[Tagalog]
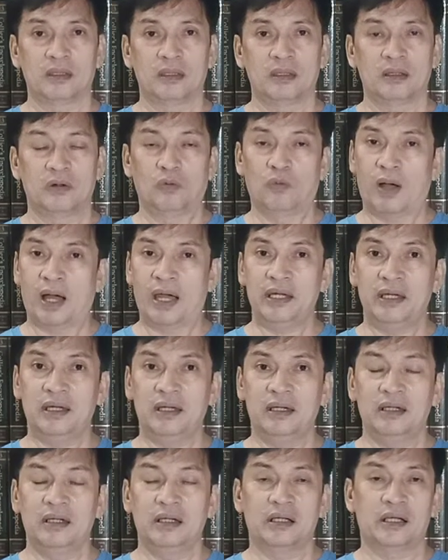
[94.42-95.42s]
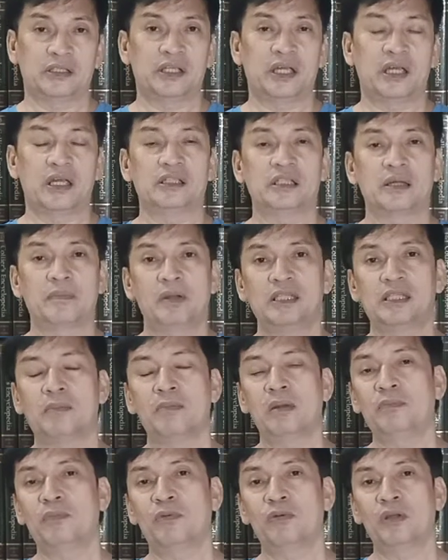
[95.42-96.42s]
Why? Kasi sabay-sabay
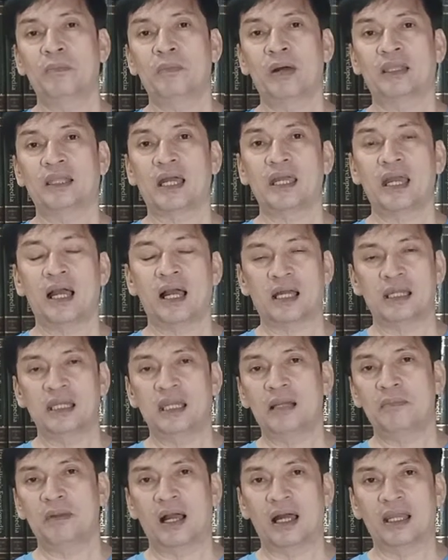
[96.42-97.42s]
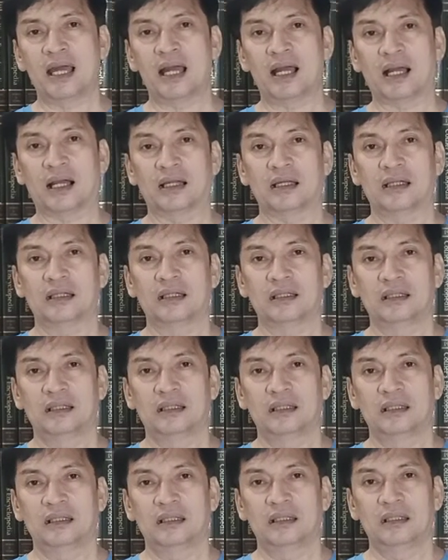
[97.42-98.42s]
pong namatay ang kanilang mga anak.
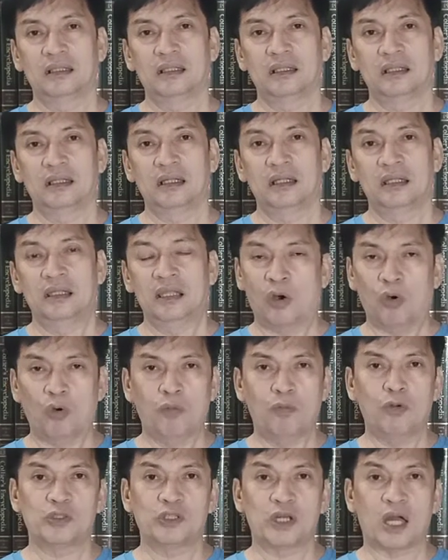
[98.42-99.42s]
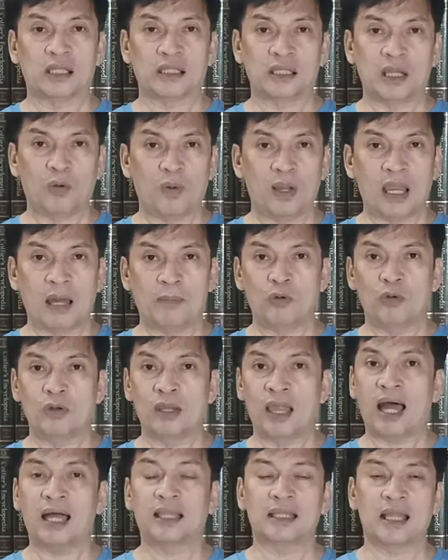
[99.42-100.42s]
Naubos at nawala pong
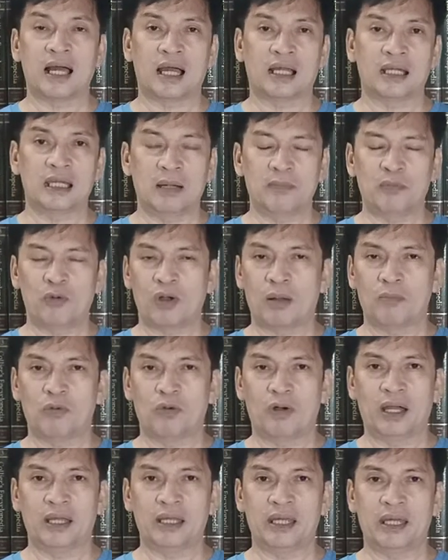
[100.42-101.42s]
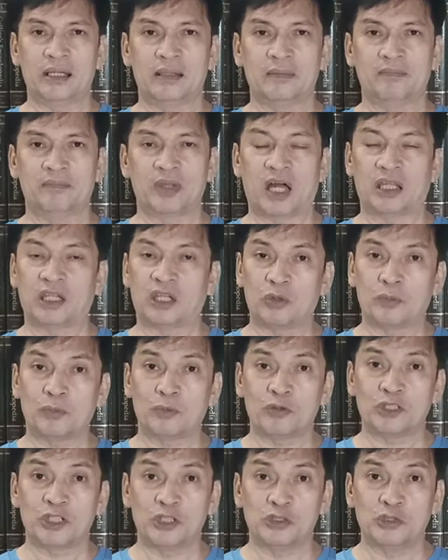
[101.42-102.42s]
lahat ang kanila pong kabuhayan. At ito pong
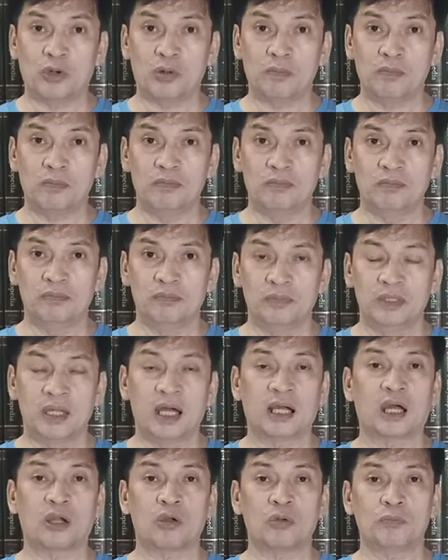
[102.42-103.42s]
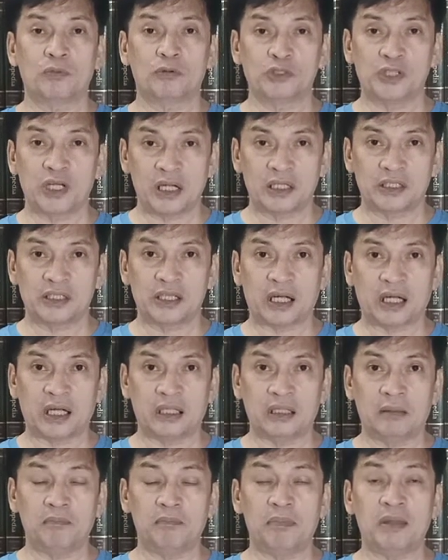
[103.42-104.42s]
si Job, nagkaroon po siya ng
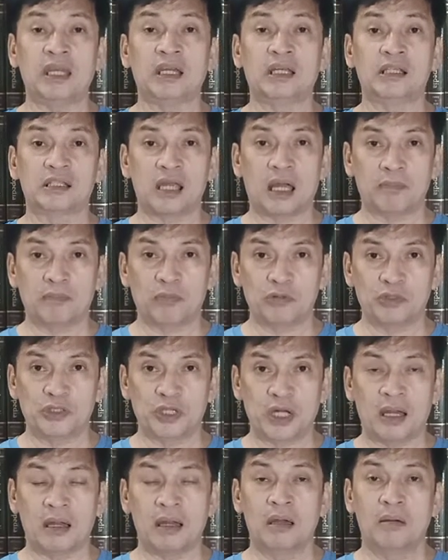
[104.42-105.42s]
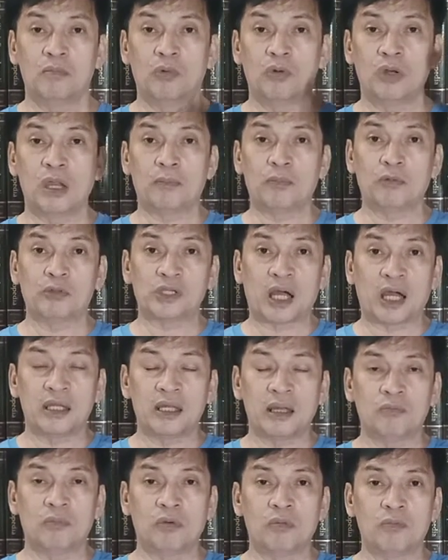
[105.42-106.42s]
sakit, pinigsa po siya mula po sa
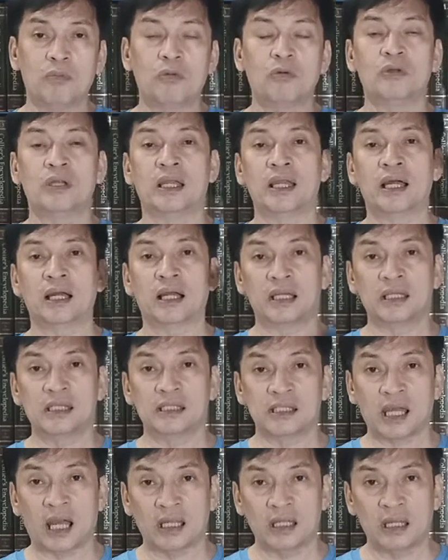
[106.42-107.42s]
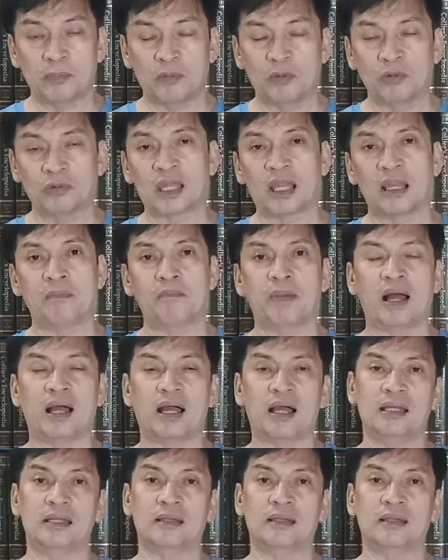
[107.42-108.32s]
kanyang bumbunan hanggang sa kanya pong talampakan.